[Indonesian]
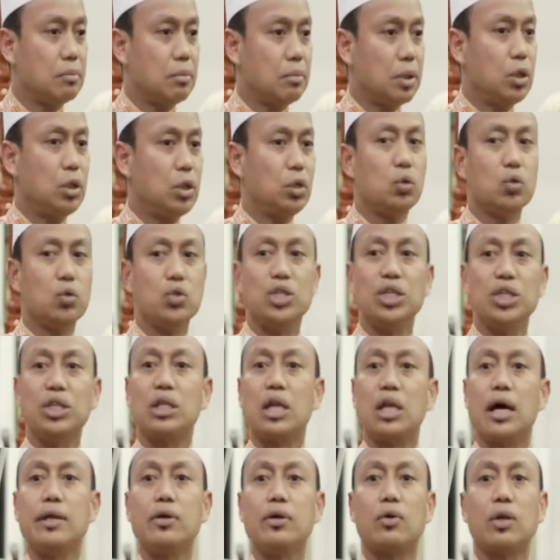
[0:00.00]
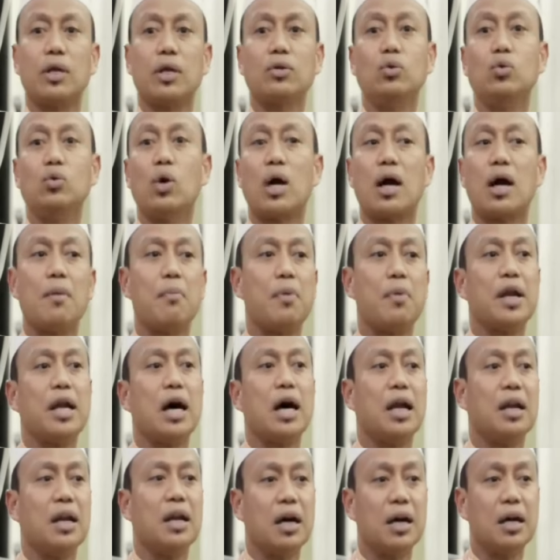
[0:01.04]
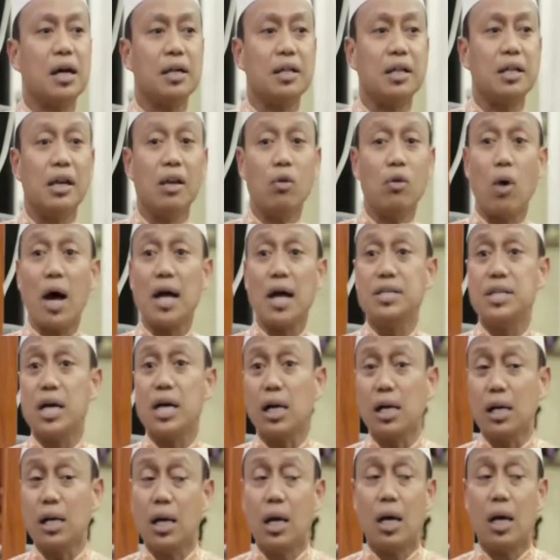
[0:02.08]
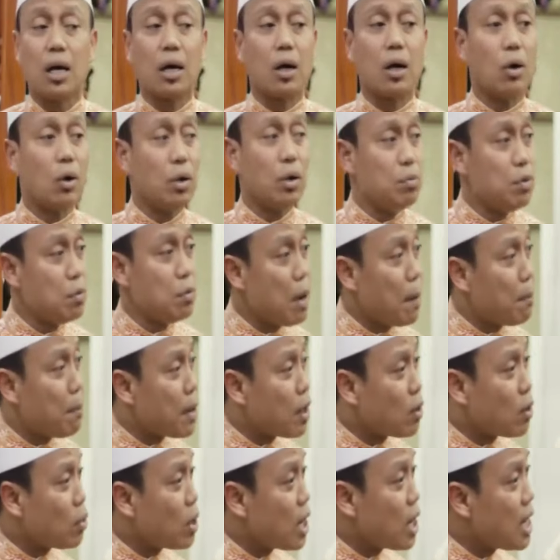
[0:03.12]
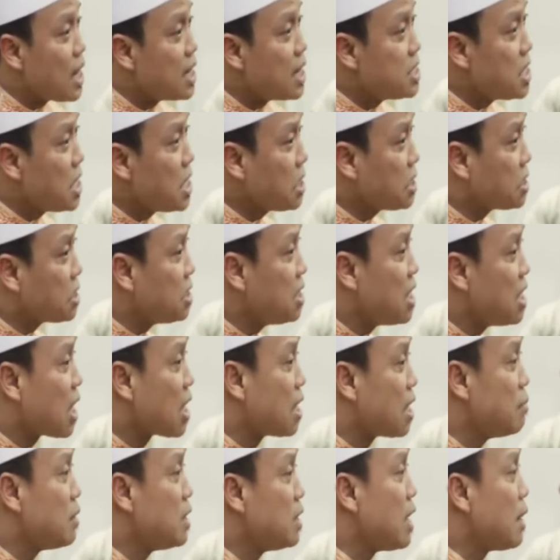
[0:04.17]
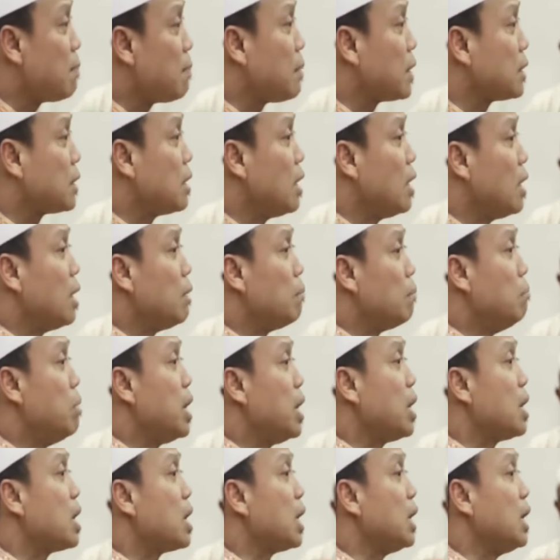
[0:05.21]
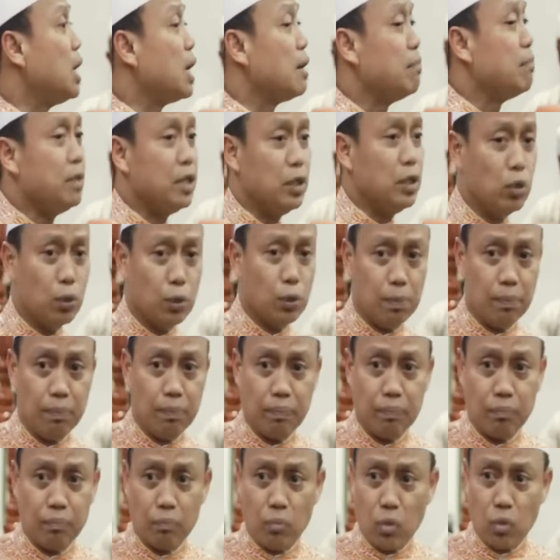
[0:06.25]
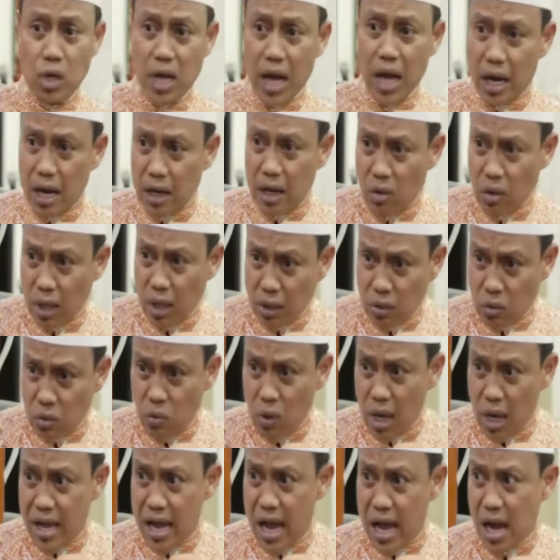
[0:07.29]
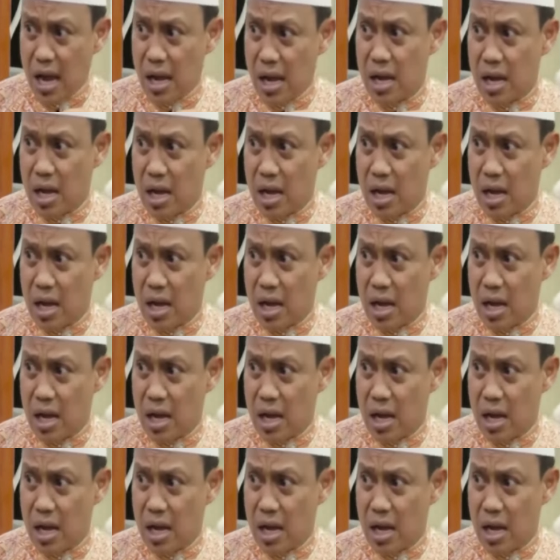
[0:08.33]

begitu cintanya orang tua kepada anak jadi wajar kalau ibu bapak kurang ajar tidak akan mendapat berkah dalam hidup muliakan orang tua ya